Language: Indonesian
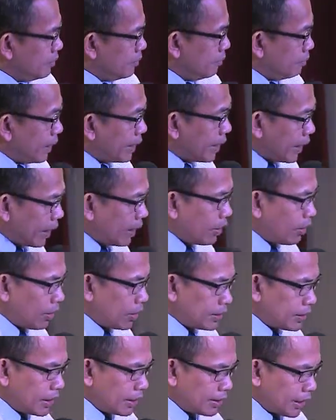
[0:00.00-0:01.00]
Banyak kali
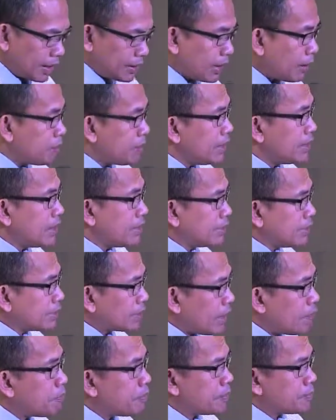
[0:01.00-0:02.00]
orang tidak tahan. Tapi
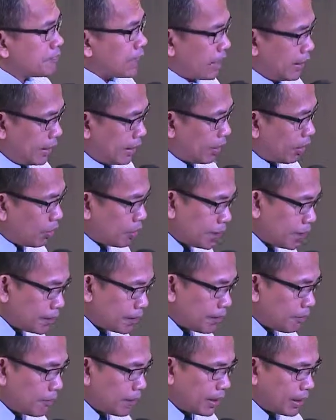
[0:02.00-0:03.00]
saya percaya kalau
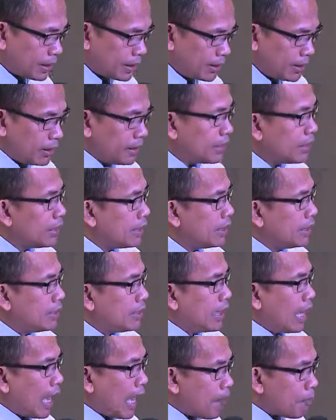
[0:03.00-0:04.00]
kita mengerti
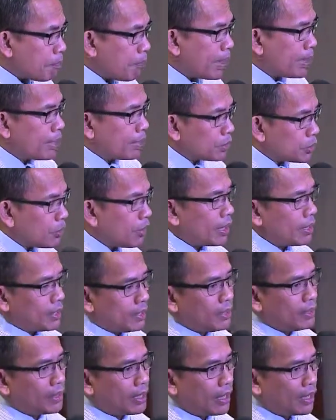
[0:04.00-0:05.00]
apa yang Tuhan
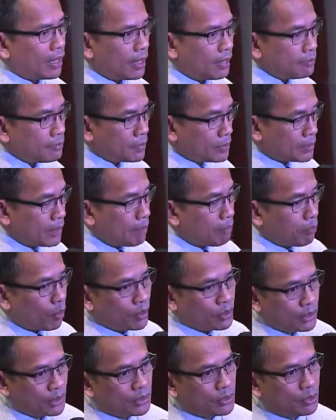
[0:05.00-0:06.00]
inginkan dalam setiap
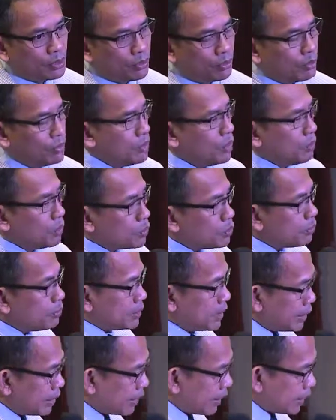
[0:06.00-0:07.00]
proses itu untuk
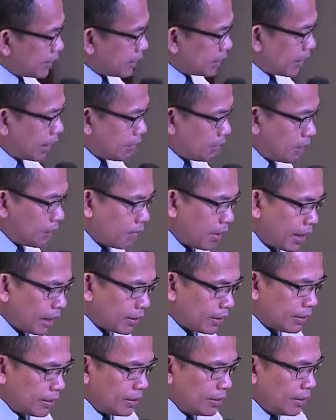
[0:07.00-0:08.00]
menjadikan kita lebih baik,